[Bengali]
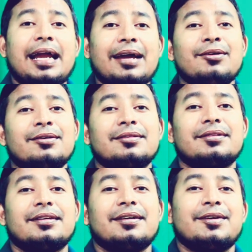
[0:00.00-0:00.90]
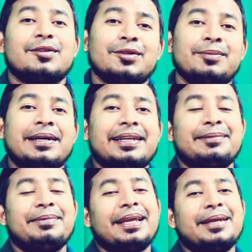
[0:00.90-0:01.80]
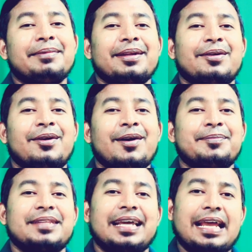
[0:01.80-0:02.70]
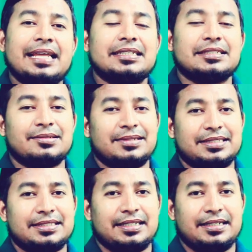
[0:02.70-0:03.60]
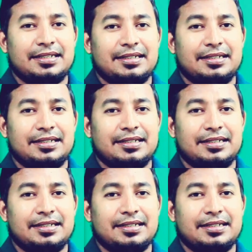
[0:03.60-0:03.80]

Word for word: কারণ তোমার ইব্রাহিমের রব তাকে আদেশ করেছে